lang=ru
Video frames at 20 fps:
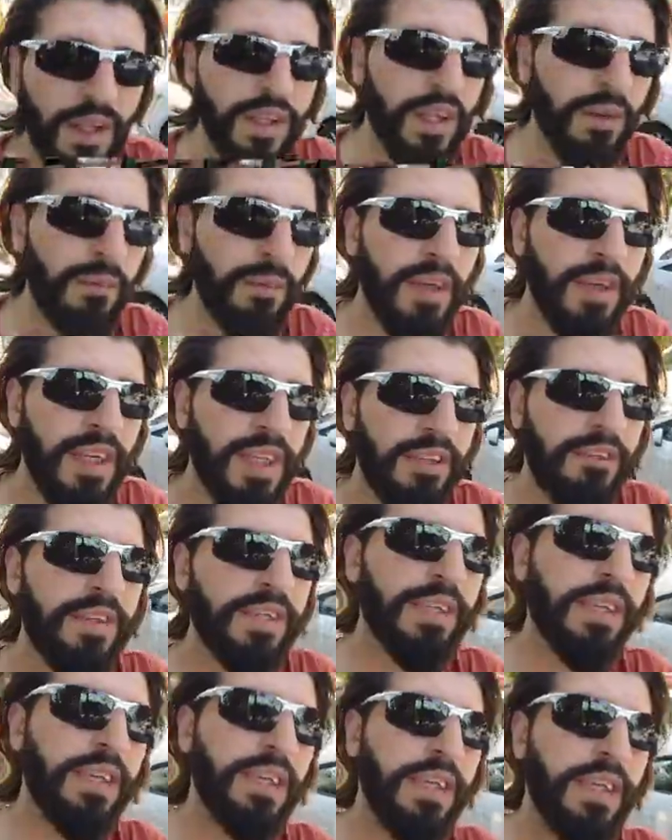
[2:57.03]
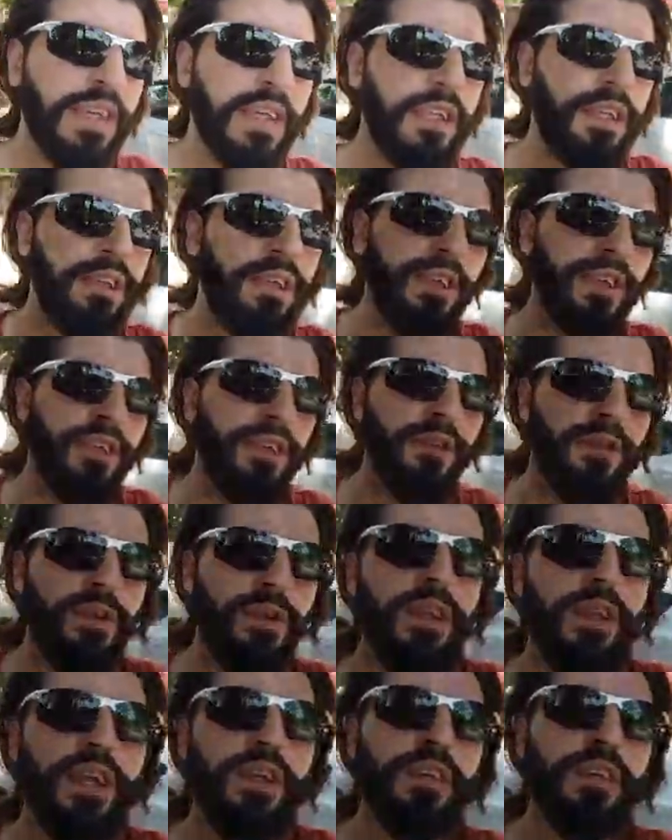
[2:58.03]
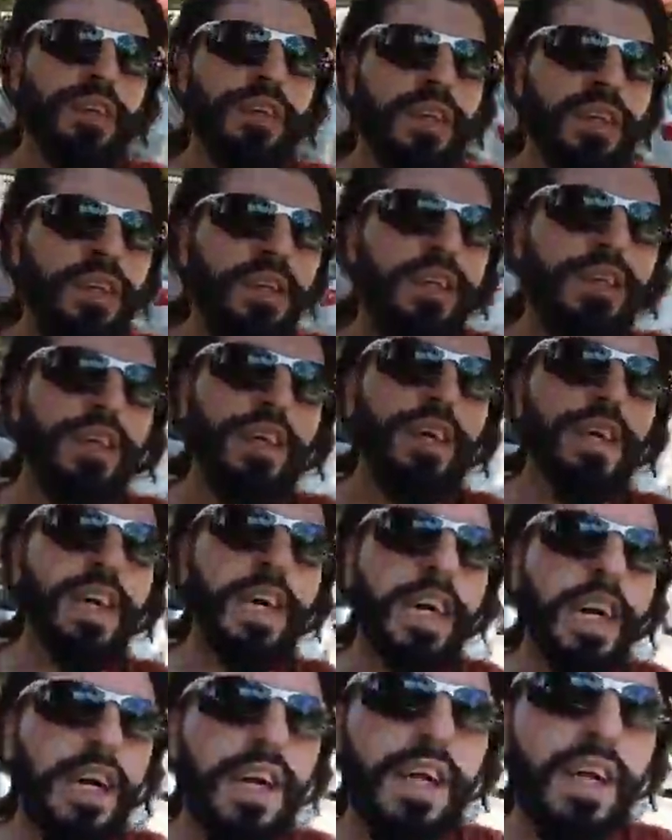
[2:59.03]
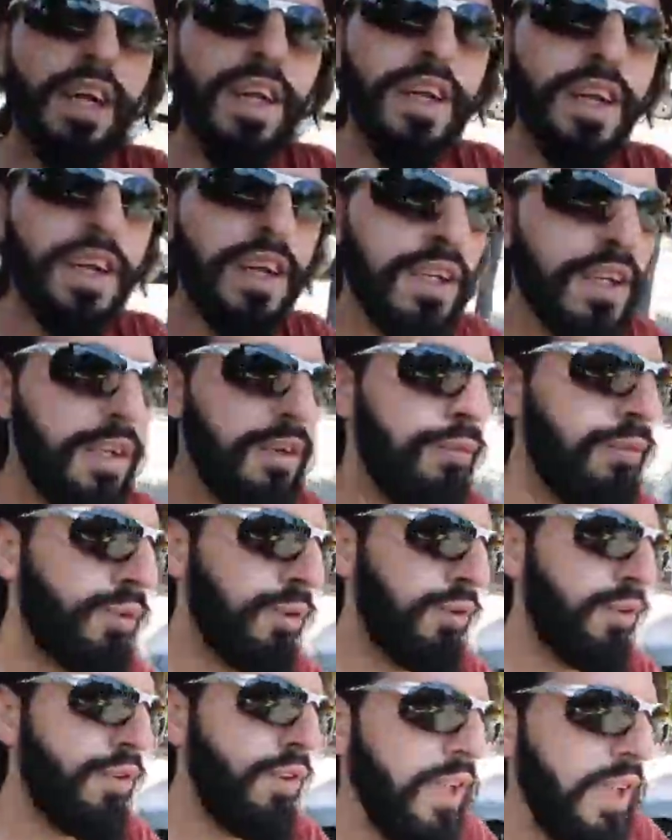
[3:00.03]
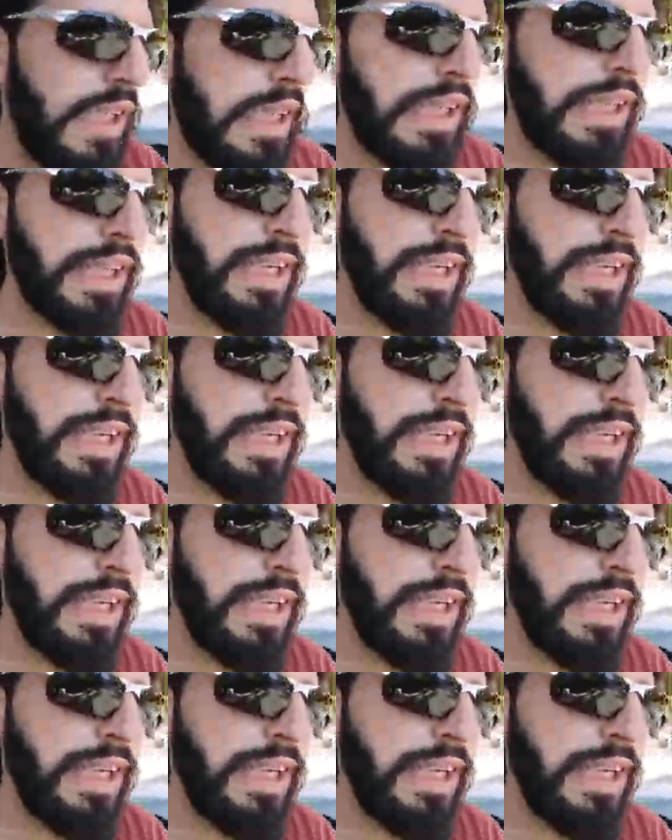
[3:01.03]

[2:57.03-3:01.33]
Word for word: там оказывается есть двухэтажное здание, и внутри